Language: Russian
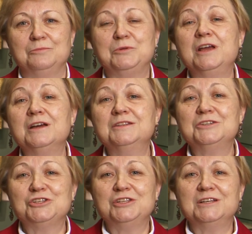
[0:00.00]
Проект
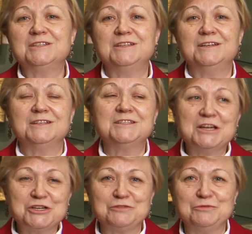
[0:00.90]
начинался с
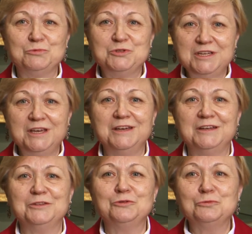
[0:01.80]
нашего
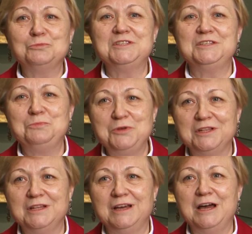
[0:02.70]
музея, но он
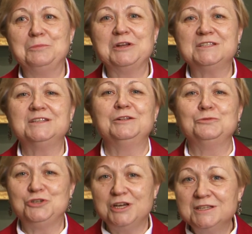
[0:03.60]
постепенно обрастал
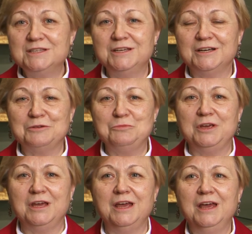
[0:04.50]
участниками